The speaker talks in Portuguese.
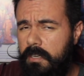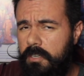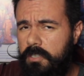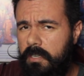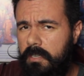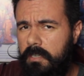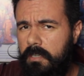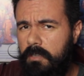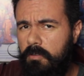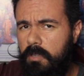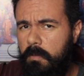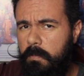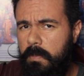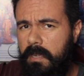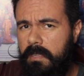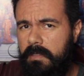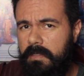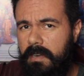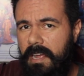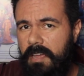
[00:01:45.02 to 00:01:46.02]
triste aqui no
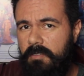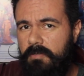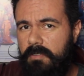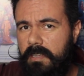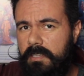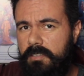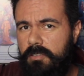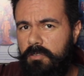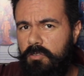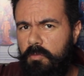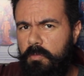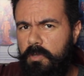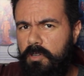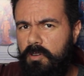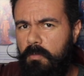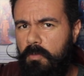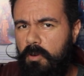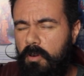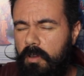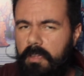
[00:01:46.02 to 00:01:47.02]
Hyperdrive, nesse
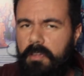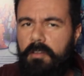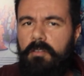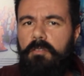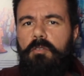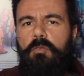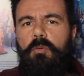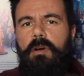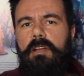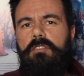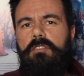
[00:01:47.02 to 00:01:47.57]
domingo morreu o